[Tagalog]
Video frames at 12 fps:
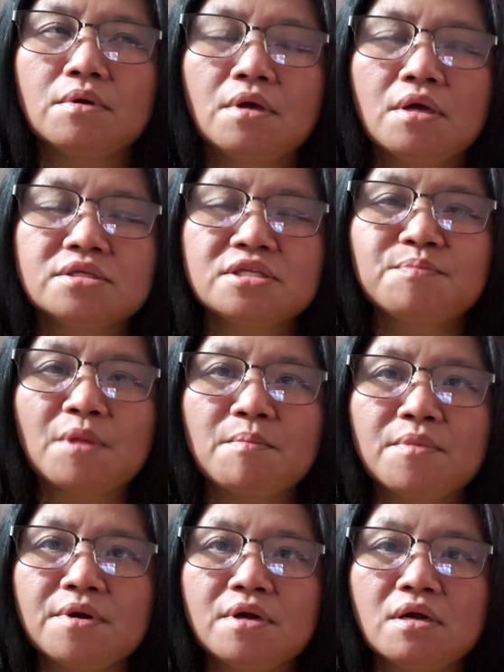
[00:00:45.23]
uh,
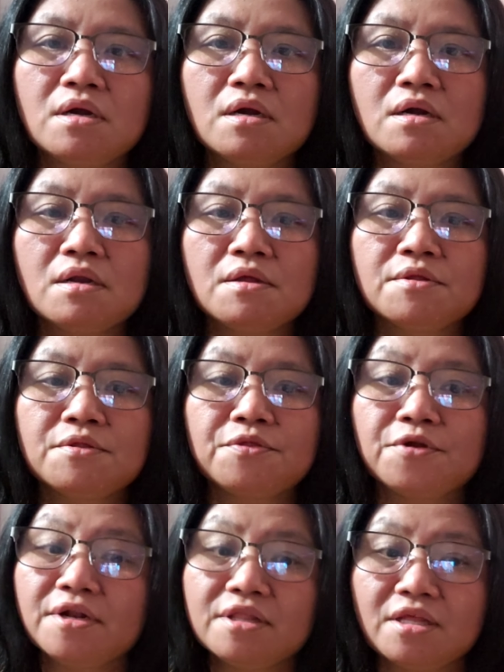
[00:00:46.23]
September
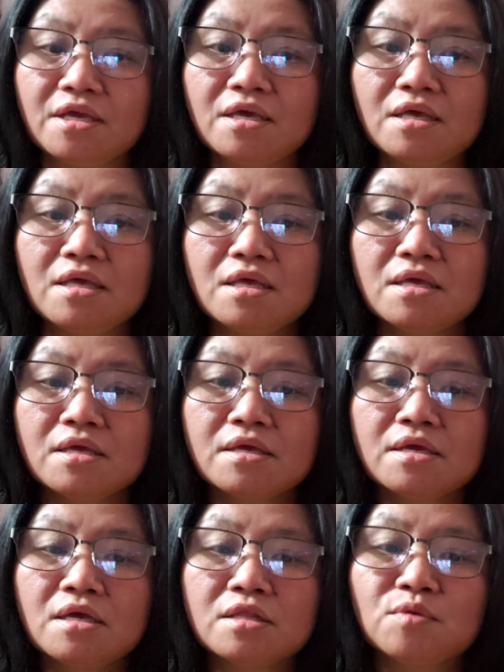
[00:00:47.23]
30
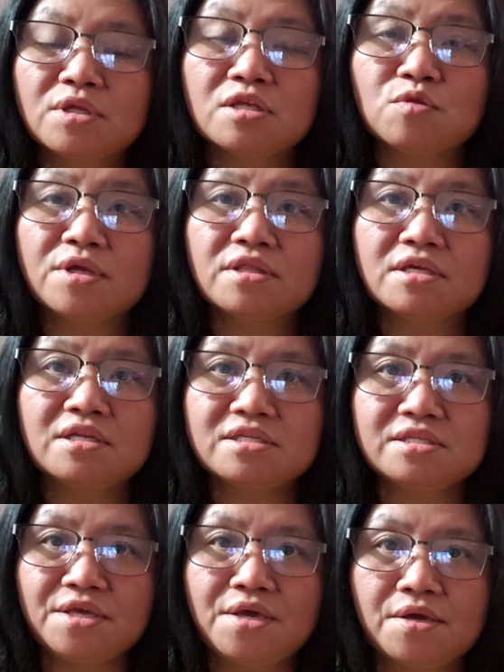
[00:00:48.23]
2020
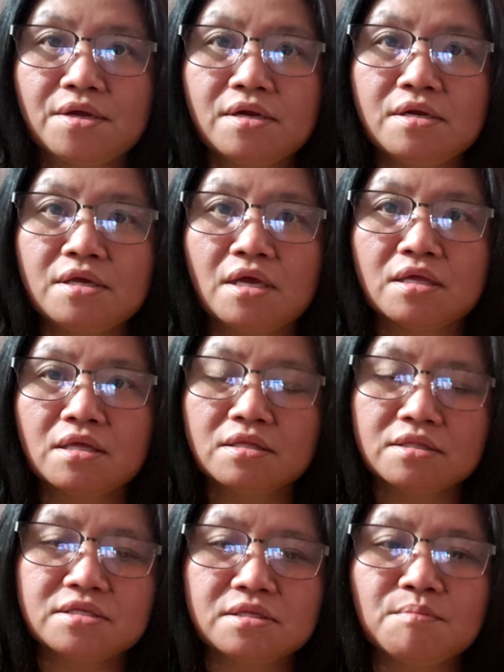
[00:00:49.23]
this year yeah
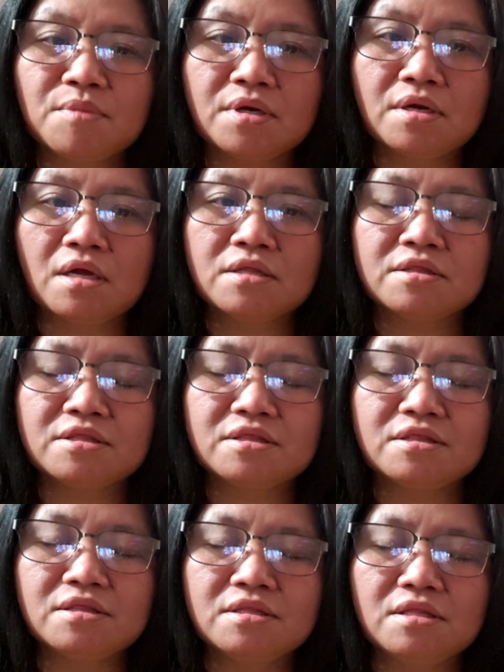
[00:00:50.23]
December uh,
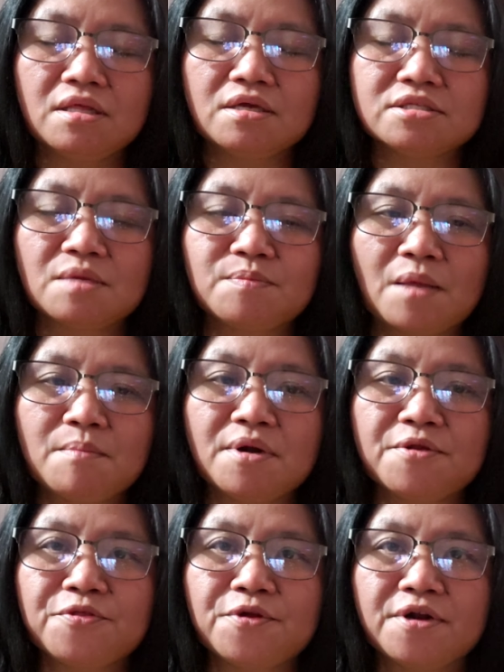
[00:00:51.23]

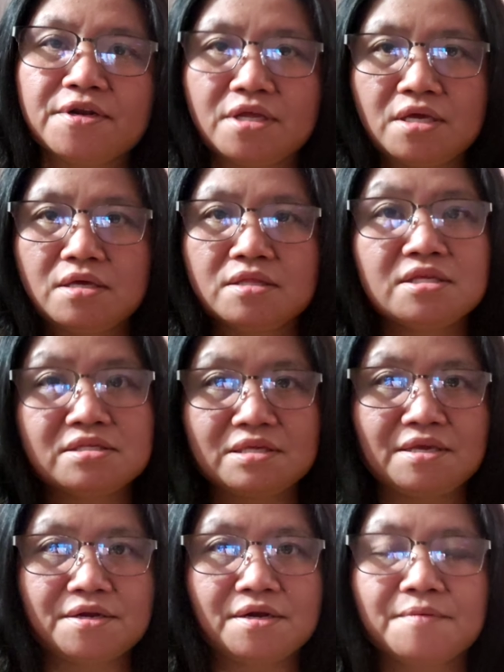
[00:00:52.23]
September 30 this
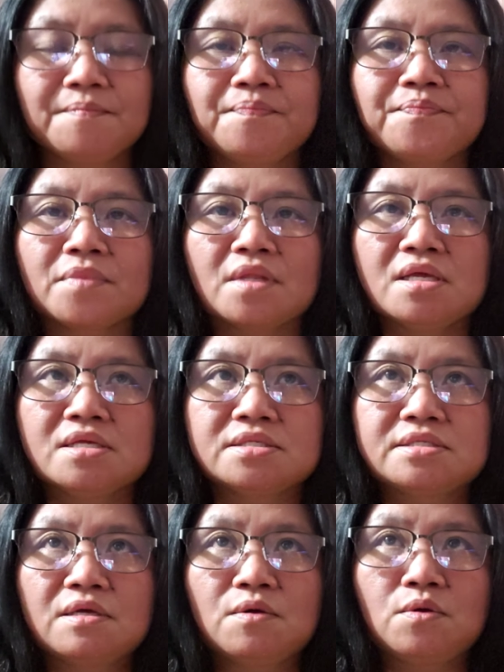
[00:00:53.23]
year
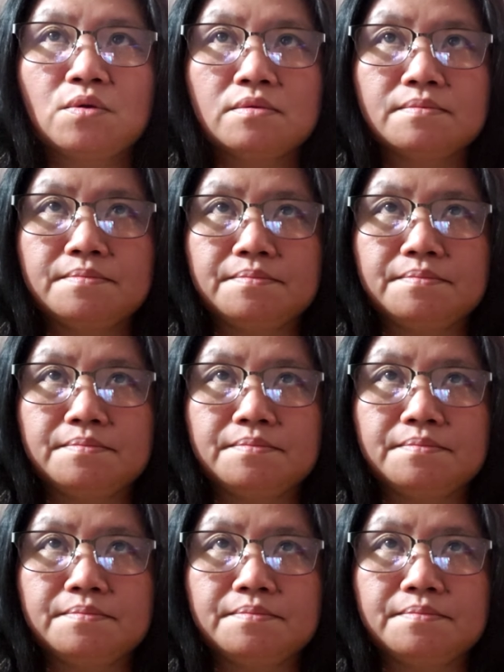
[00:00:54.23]
so